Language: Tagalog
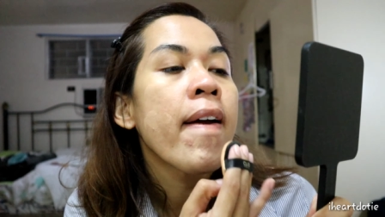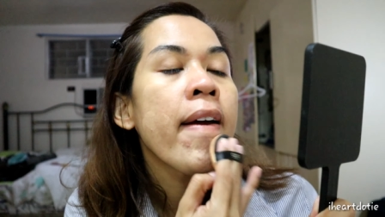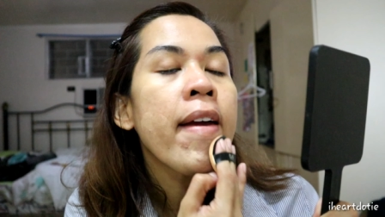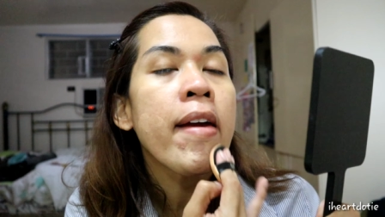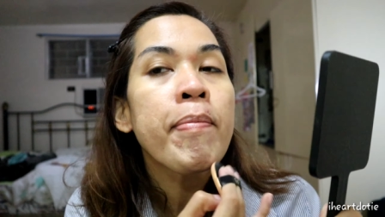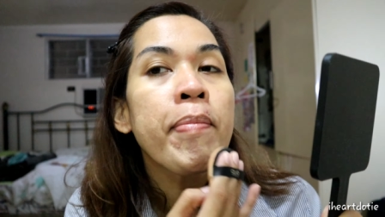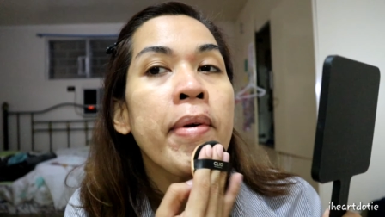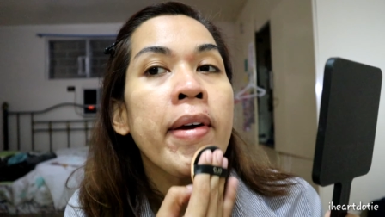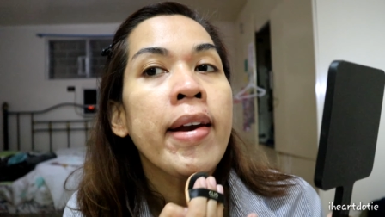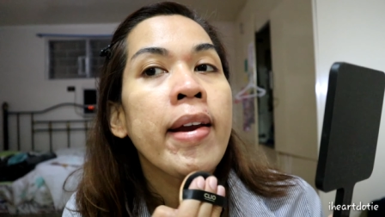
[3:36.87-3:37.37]

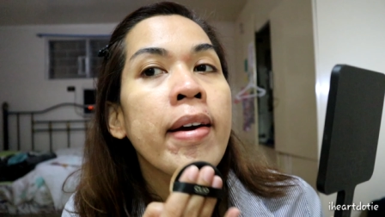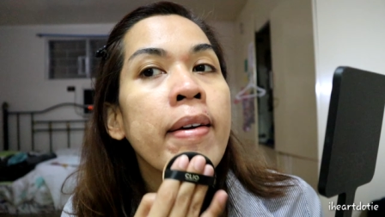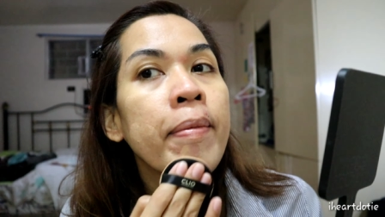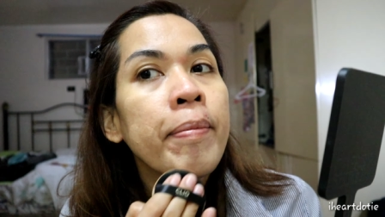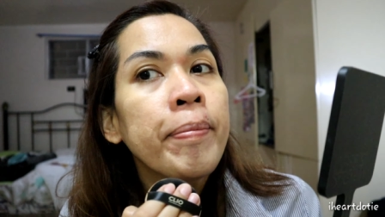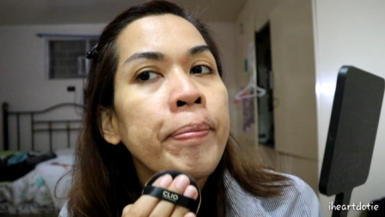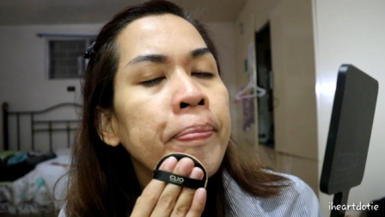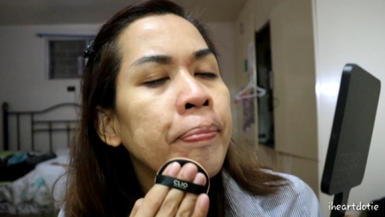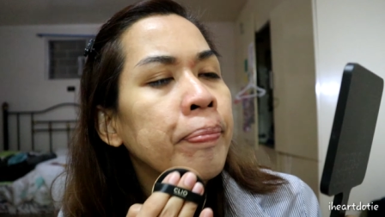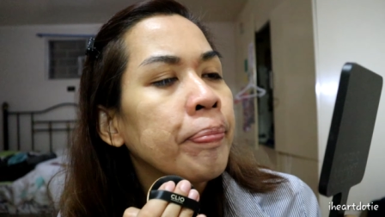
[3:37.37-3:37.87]
Eh, parang,
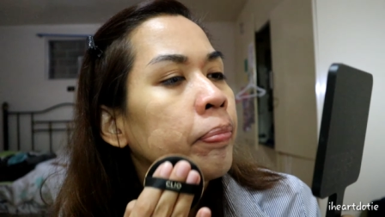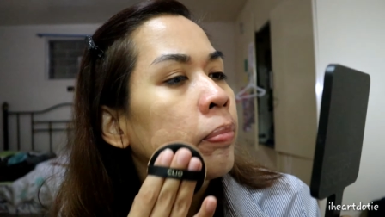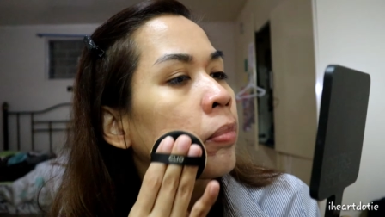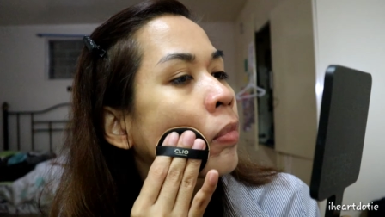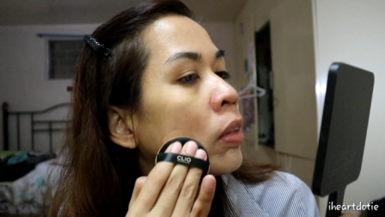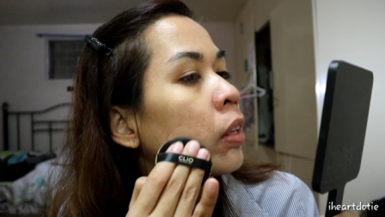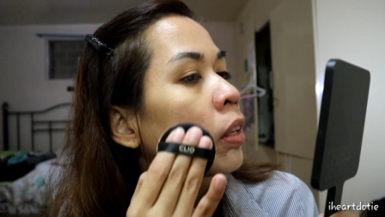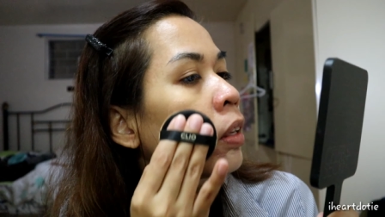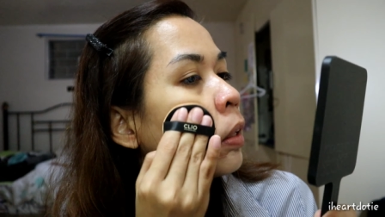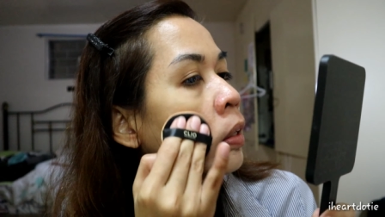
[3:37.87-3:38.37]

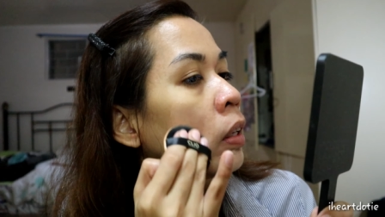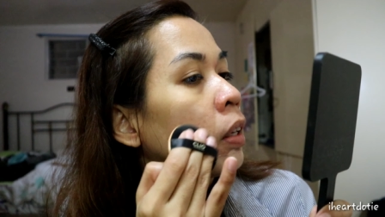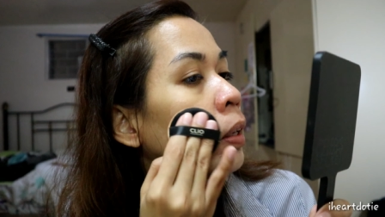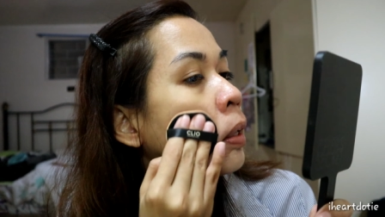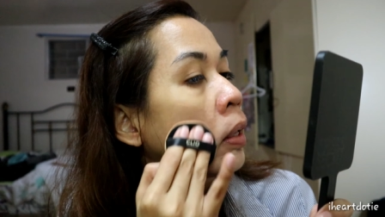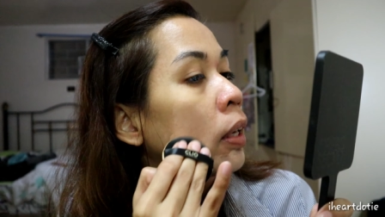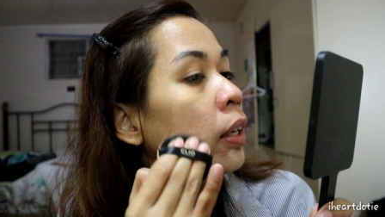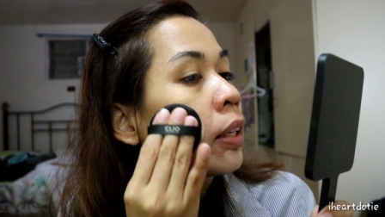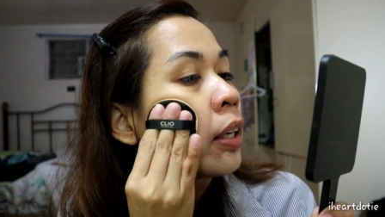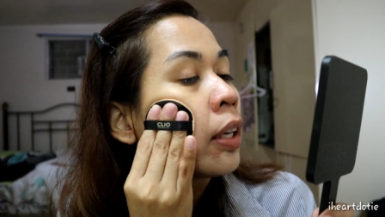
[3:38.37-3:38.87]

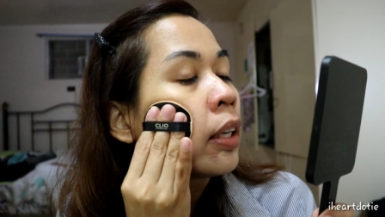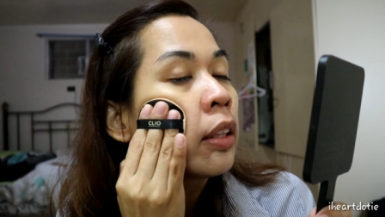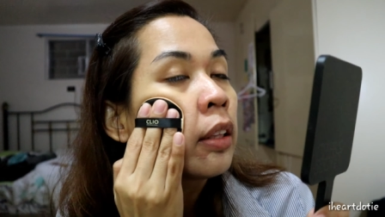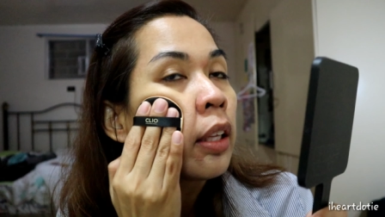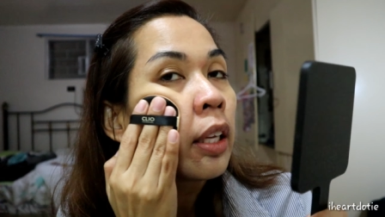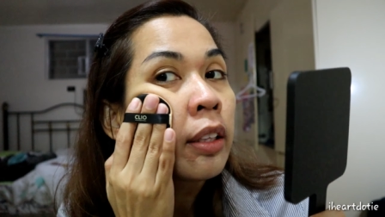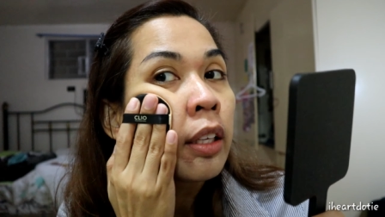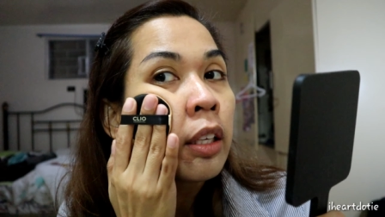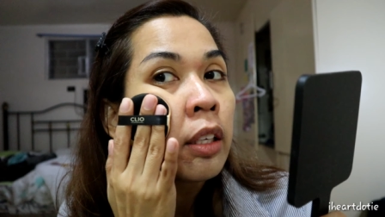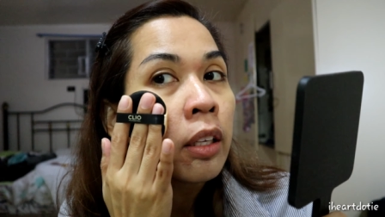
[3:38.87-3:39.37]
ang
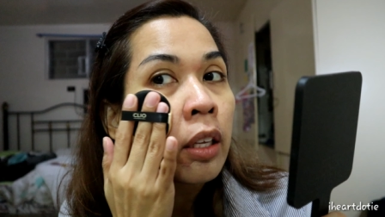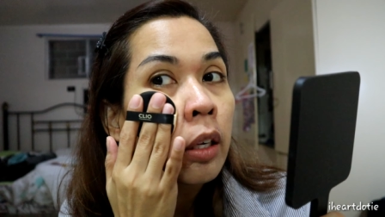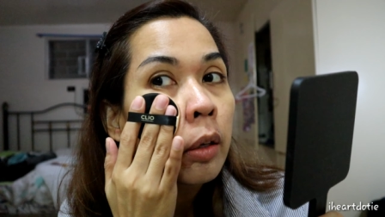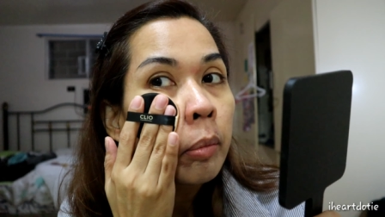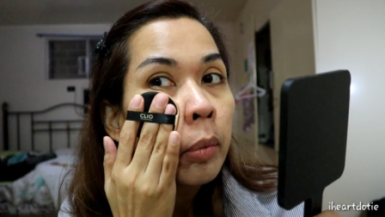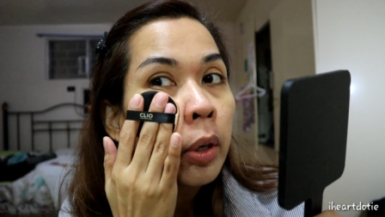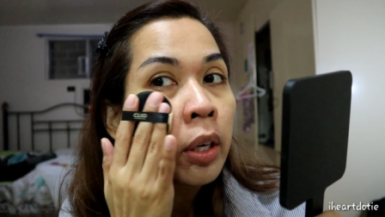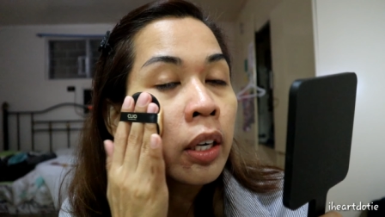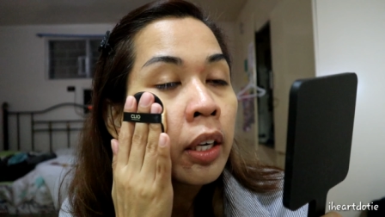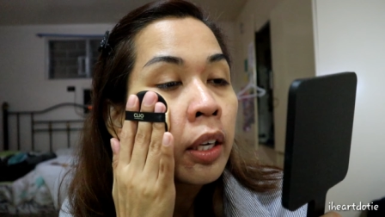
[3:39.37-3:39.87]
ganda din ng
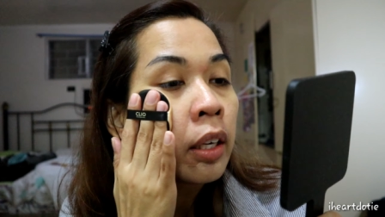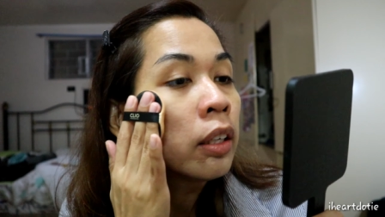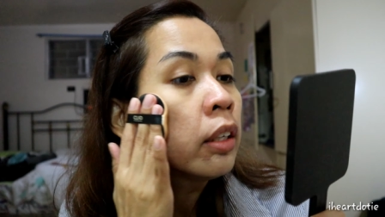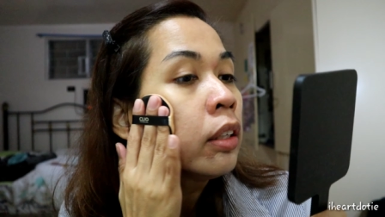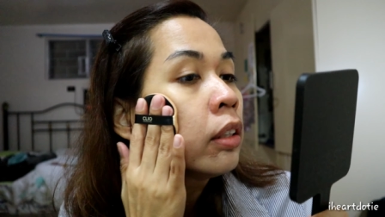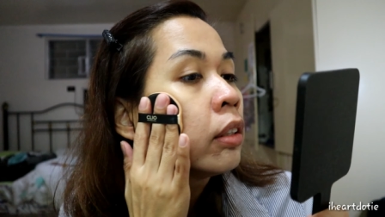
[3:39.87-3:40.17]
mga